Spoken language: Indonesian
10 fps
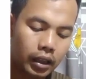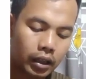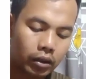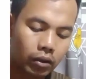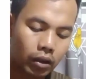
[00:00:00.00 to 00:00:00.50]

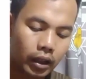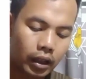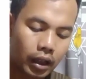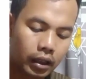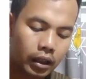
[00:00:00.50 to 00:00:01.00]

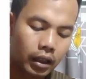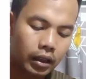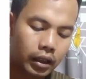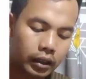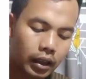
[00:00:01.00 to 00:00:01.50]
intoleran
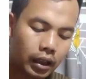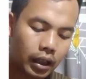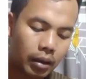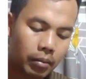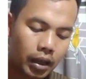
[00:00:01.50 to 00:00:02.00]
di
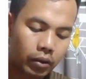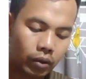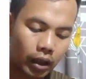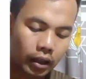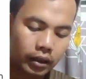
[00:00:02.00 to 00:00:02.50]
tanah
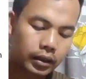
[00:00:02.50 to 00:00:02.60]
Madura.